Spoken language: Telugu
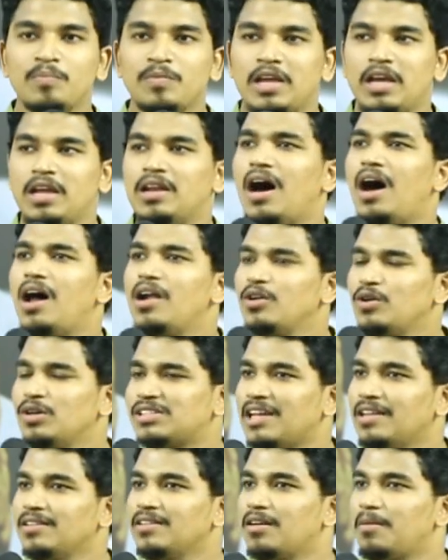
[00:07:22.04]
ఈ నాలుగు
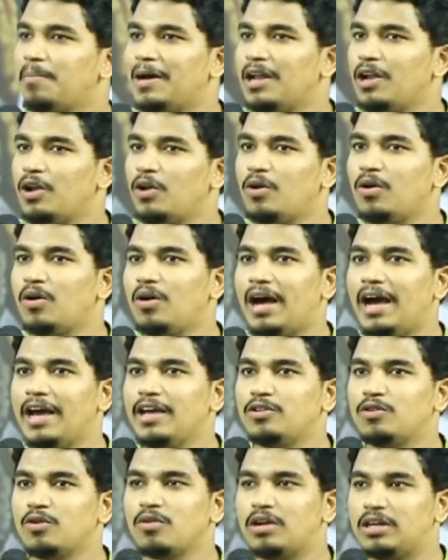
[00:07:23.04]
సందర్భాల్లో
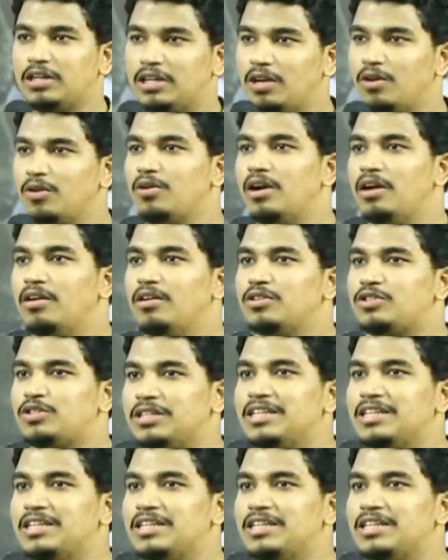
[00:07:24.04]
ఐదు రొట్టెలు రెండు